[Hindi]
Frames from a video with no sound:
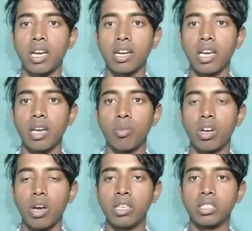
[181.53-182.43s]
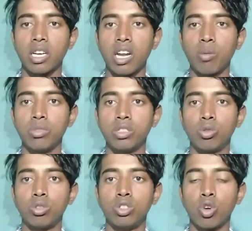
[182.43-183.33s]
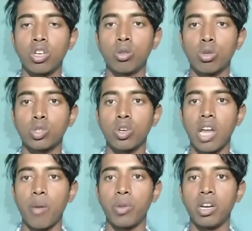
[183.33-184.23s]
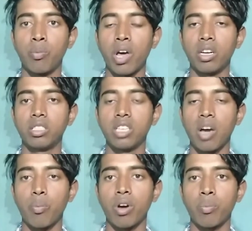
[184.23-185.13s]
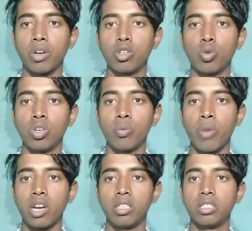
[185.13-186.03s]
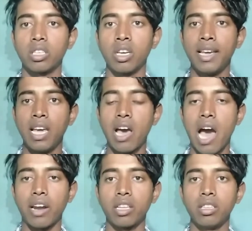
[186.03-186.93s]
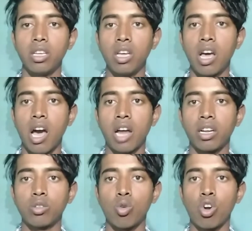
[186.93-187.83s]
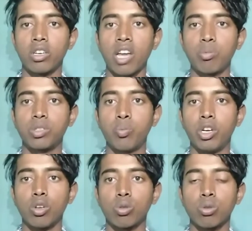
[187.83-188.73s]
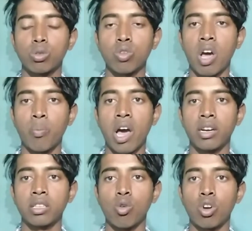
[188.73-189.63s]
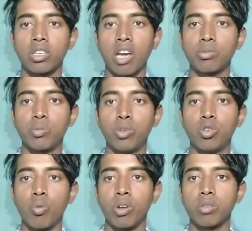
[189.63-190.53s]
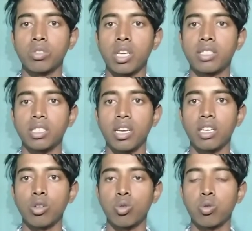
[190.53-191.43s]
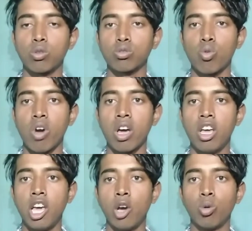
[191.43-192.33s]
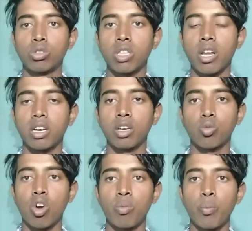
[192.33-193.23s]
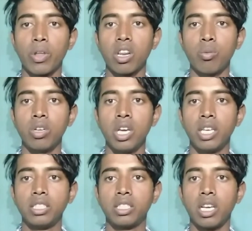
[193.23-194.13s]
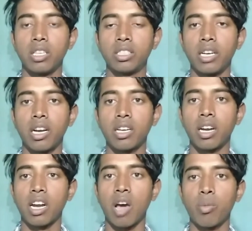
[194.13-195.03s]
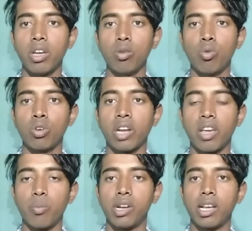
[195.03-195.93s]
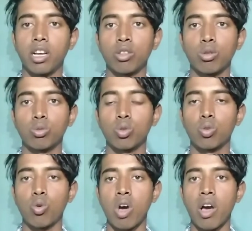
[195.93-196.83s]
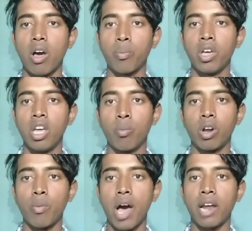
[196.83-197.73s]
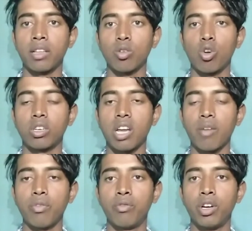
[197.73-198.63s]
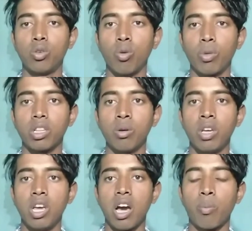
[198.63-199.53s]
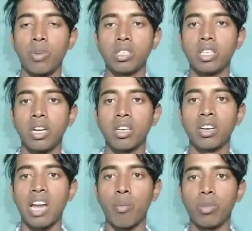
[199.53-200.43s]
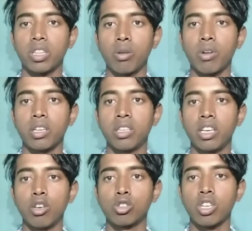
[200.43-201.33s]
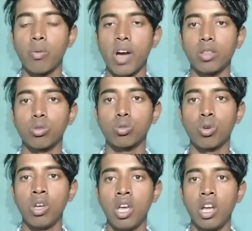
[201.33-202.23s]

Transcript: करना है मतलब ऐसा नाम जो कि दोस्तों नाम मिले मान लीजिए आप अपने यूनिक मान लीजिए कि आनंद आनंद ऑल टाइप्स वीडियो तो दोस्तों आप आनंद ऑल टाइप्स वीडियो मतलब सर्च करेंगे तो दोस्तों वहां उस तरह का कोई भी मतलब चैनल का नाम है वो नहीं मिलेगा दोस्तों तो वहाँ आप मतलब आनंद ऑल टाइप वीडियो मतलब अपना चैनल का नाम मतलब रख देंगे उसके बाद दोस्तों